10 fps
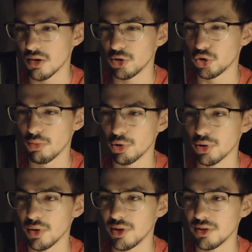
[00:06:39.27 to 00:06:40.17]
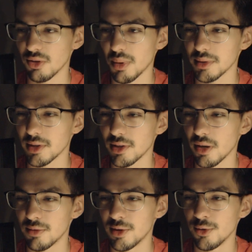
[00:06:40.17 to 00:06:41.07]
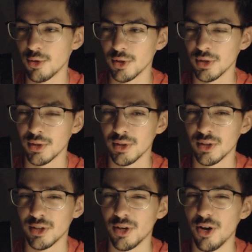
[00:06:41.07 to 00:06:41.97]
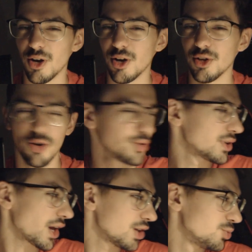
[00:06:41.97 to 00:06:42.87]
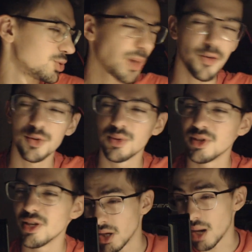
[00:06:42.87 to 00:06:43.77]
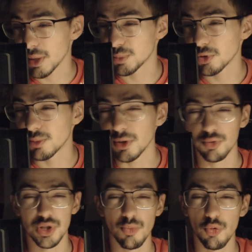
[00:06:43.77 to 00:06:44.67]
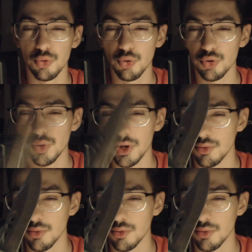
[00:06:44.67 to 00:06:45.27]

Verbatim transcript: Je te mot t'envoyer des hommes après ta dernière vidéo. Euh, non, t'inquiète, je me suis pas fait suicider. Après, je pense c'est parce que j'ai mon couteau, tu vois.